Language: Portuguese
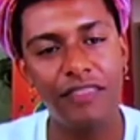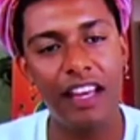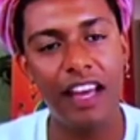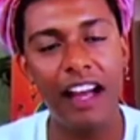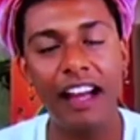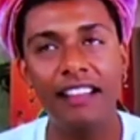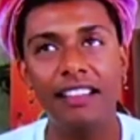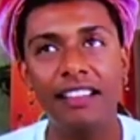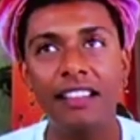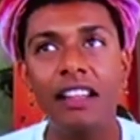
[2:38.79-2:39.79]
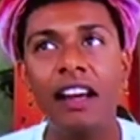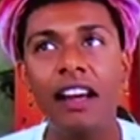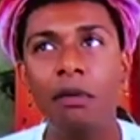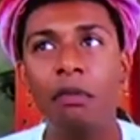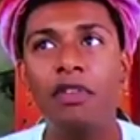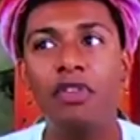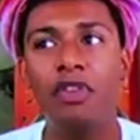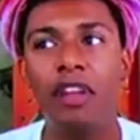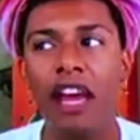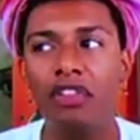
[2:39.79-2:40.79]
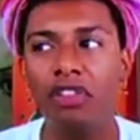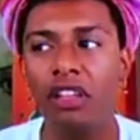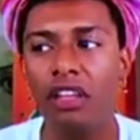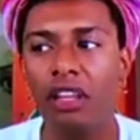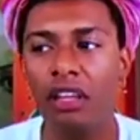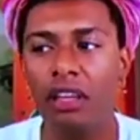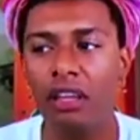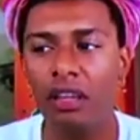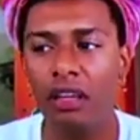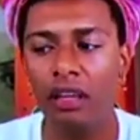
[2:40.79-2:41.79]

A Cassandra é uma personagem que